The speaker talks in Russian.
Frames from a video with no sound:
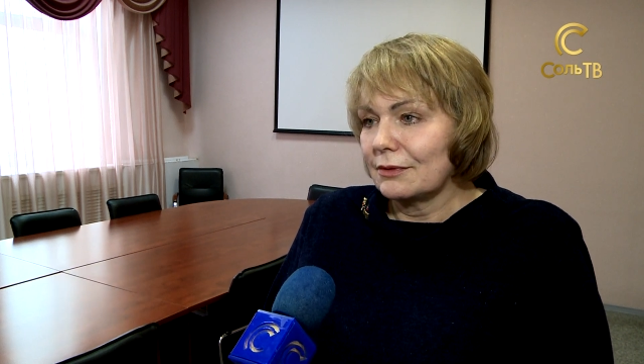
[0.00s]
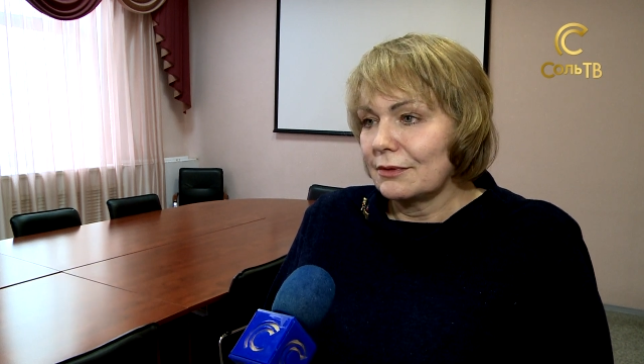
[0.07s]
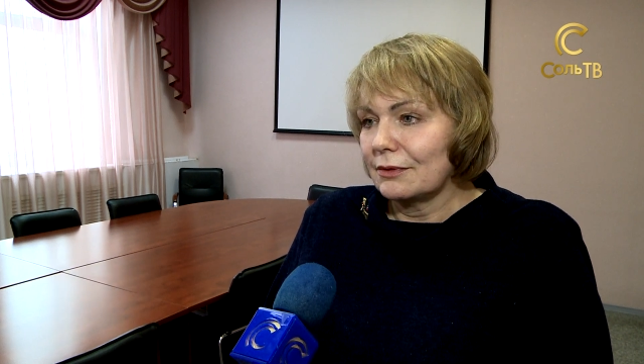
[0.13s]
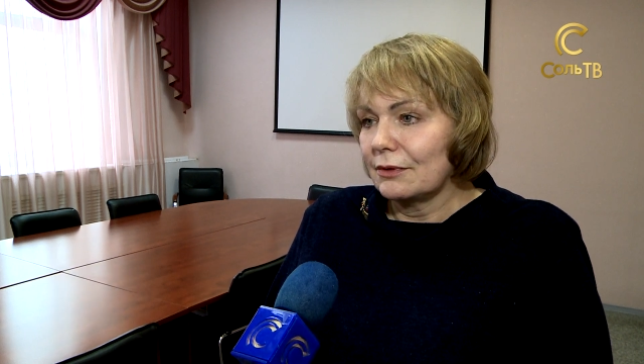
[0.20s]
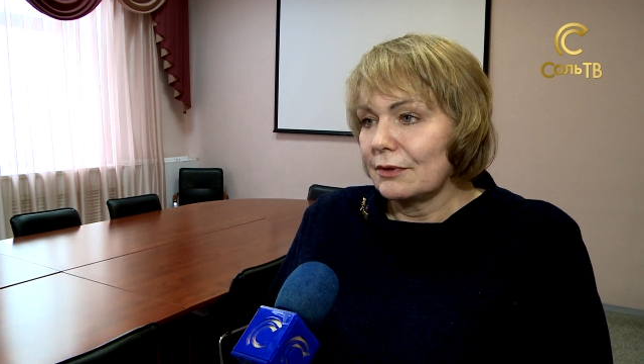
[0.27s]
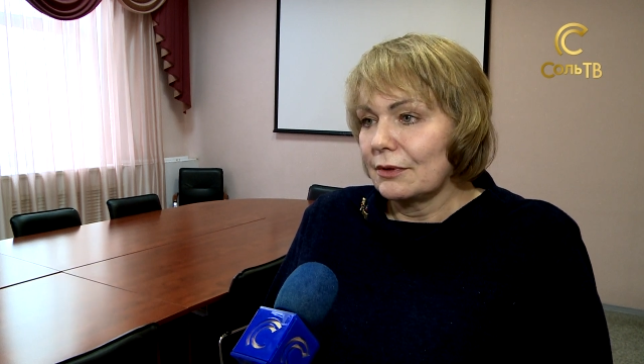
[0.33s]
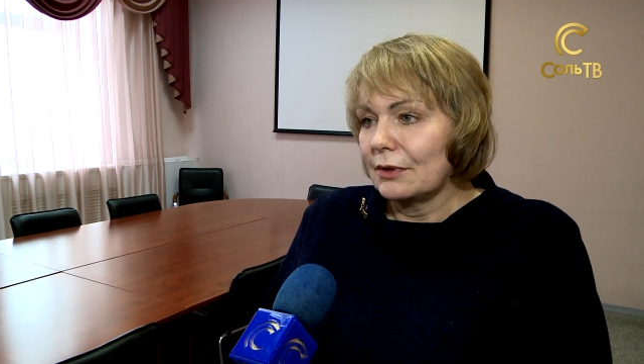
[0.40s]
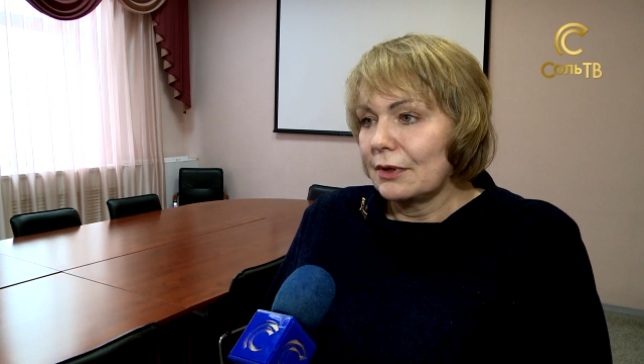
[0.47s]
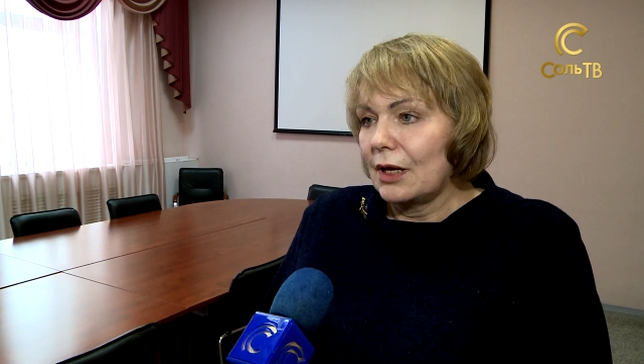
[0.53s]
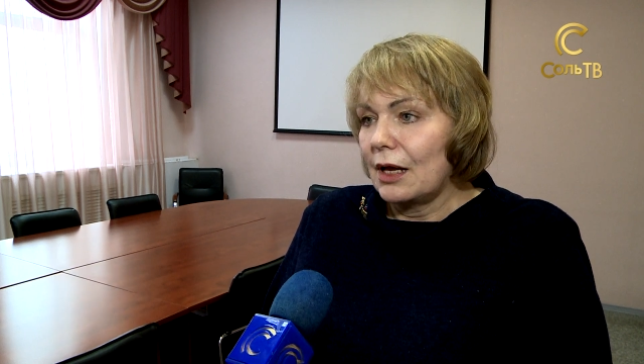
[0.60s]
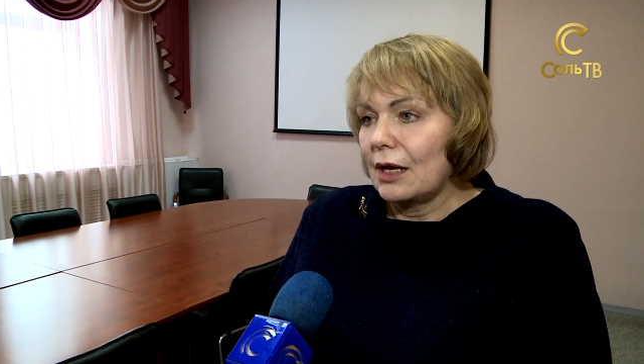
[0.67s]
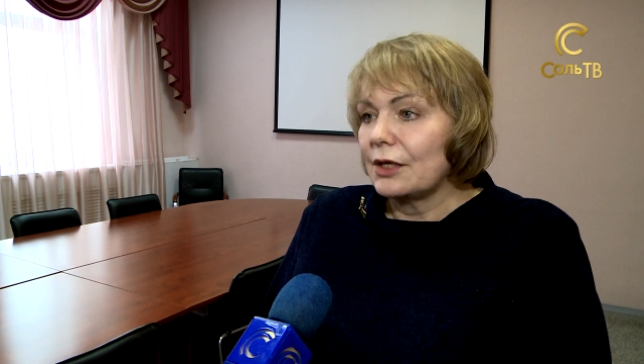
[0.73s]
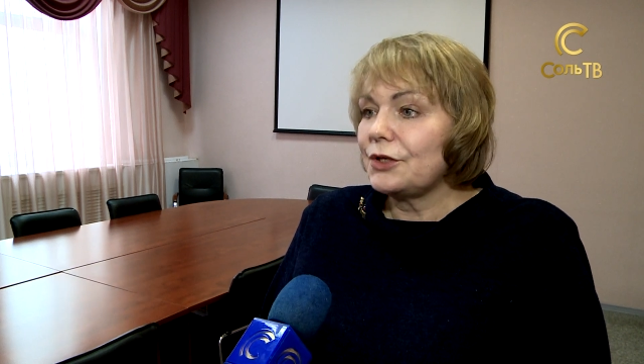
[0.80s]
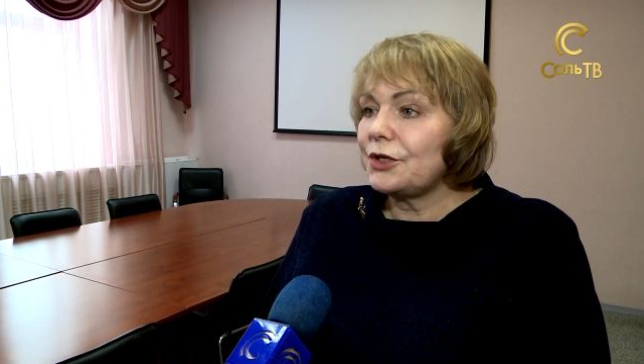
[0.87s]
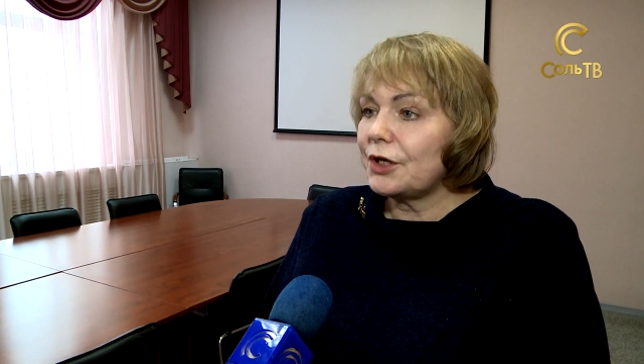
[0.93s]
сторон будет?
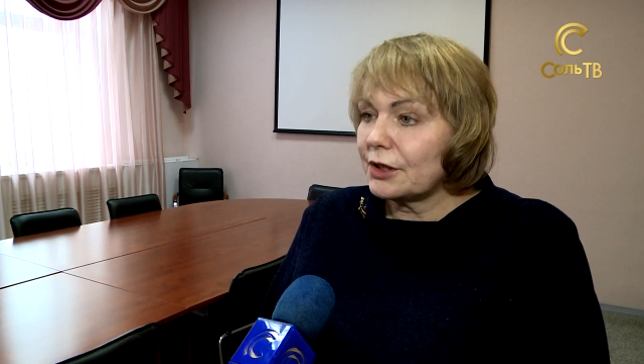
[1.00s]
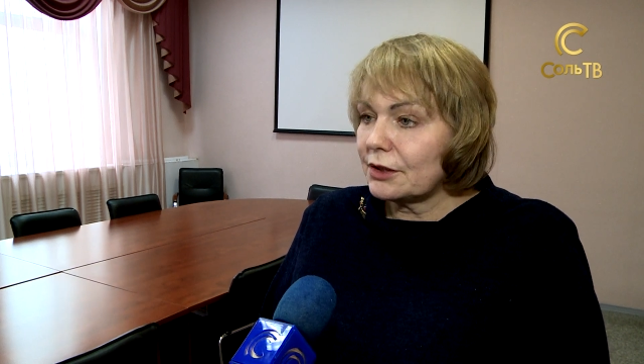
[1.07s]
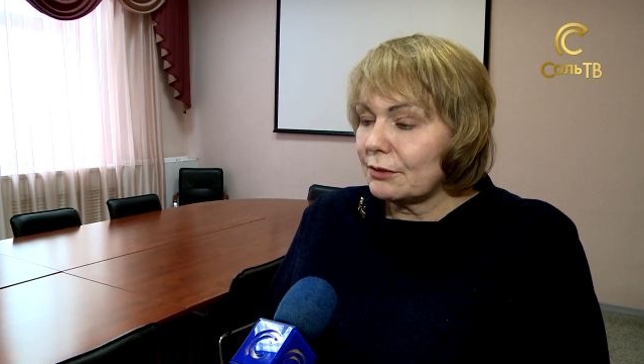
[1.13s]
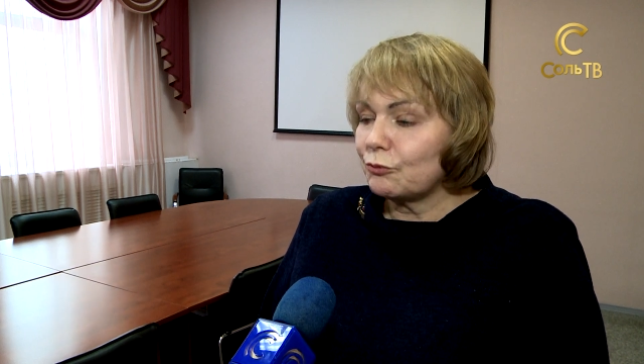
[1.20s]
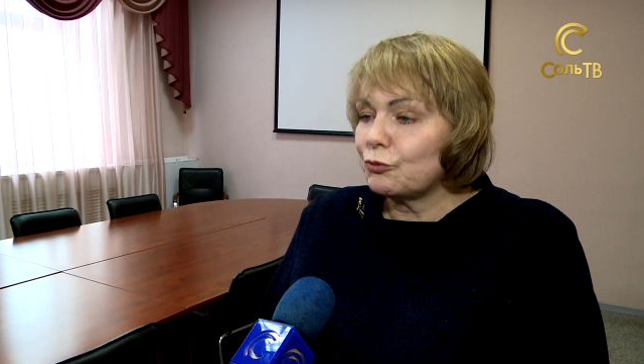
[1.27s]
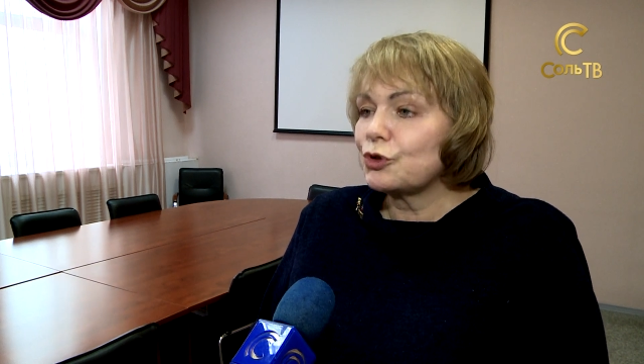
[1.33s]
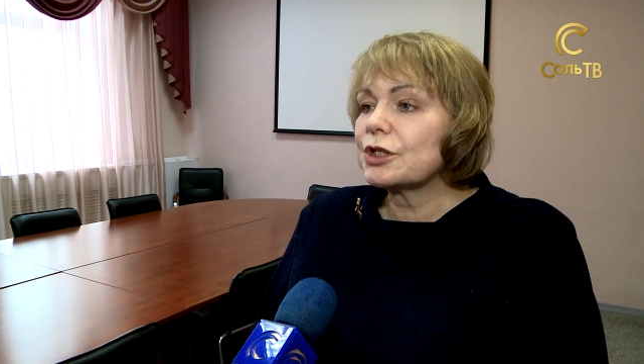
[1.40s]
Или только Нет, стороны?